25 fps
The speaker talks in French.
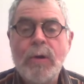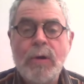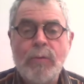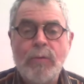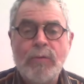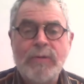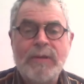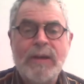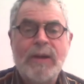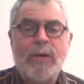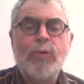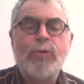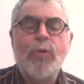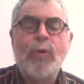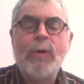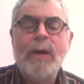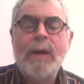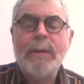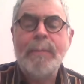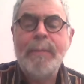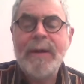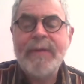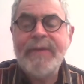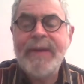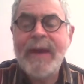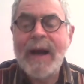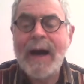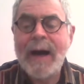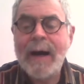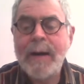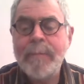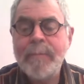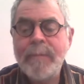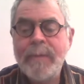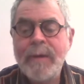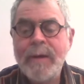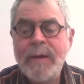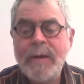Nous écoutons les
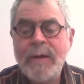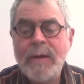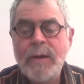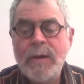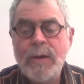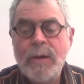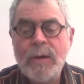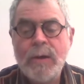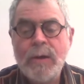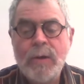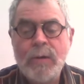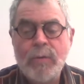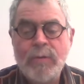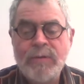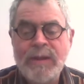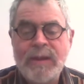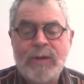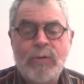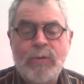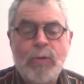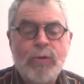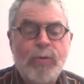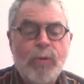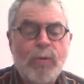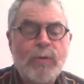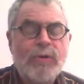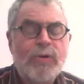médias, nous écoutons